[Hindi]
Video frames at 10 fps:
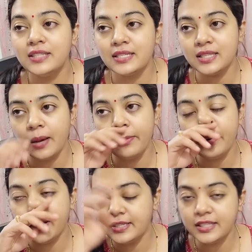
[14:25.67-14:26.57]
जैसे हम
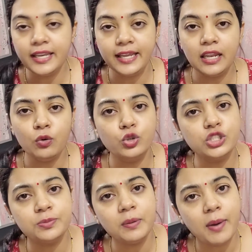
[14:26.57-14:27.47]
लोग घर से निकले
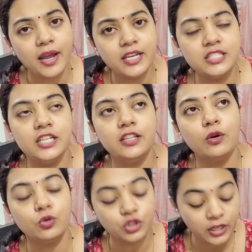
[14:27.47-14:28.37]
कुछ भी बारिश नहीं
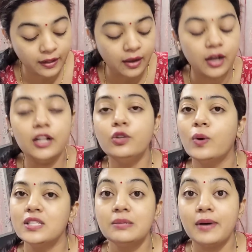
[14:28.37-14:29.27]
था कुछ नहीं था कल
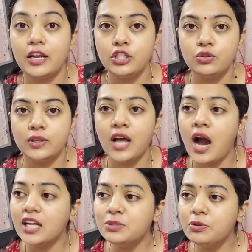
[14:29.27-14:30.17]
थोड़ा सा बारिश हुआ था
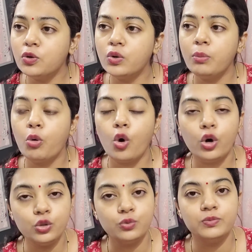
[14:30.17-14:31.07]
आज बिल्कुल नहीं
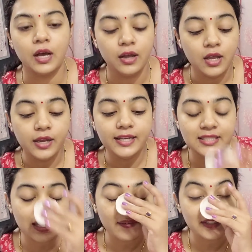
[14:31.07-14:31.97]
बहुत धूप था
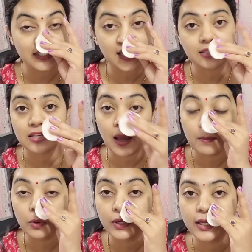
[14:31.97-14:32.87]
इसी वजह से एक्चुअली
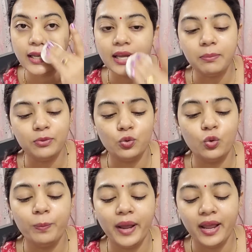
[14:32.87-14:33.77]
हम लोग निकले कि
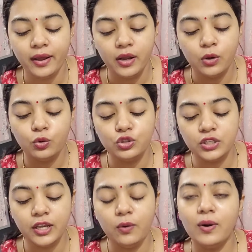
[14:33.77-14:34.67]
धूप है
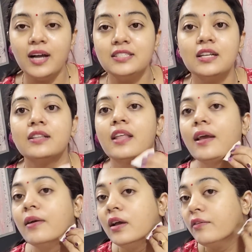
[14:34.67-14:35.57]
कुछ नहीं होगा चलते
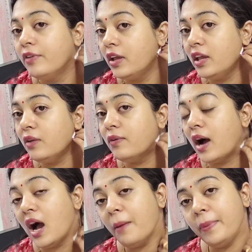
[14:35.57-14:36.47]
हैं फिर
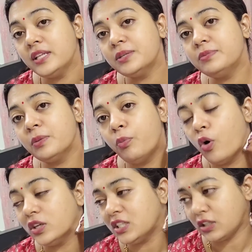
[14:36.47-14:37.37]
वहां पे जब तक
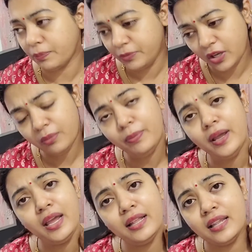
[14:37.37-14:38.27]
पहुंचे तब तक
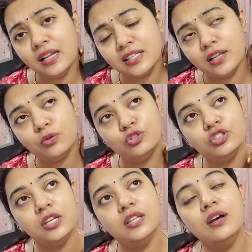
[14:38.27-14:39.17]
भी इतना ज्यादा
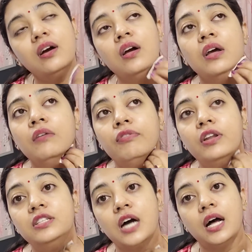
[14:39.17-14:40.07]
कुछ नहीं था
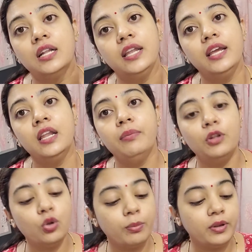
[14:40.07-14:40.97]
फिर जाने के लिए भी
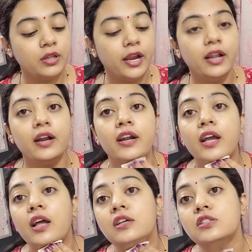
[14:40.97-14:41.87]
तो हमें डेढ़
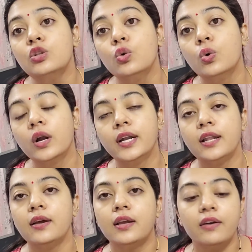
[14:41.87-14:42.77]
घंटे का रास्ते दो
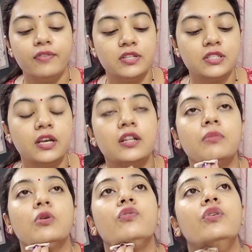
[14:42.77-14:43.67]
घंटे लग गया फंस गए थे
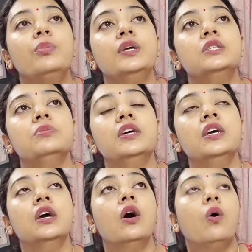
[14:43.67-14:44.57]
हम लोग फिर बीच में
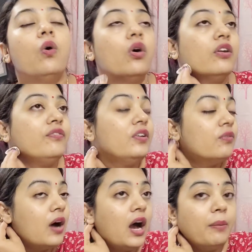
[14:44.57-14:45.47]
और फिर
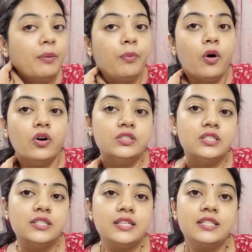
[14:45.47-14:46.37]
वहां पे
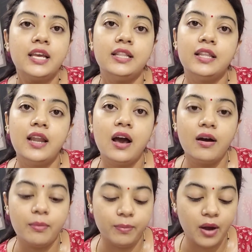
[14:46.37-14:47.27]
पहुंचे जैसे इतना
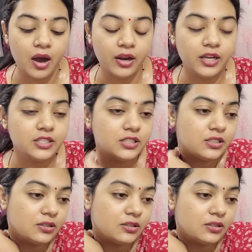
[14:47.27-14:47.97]
बारिश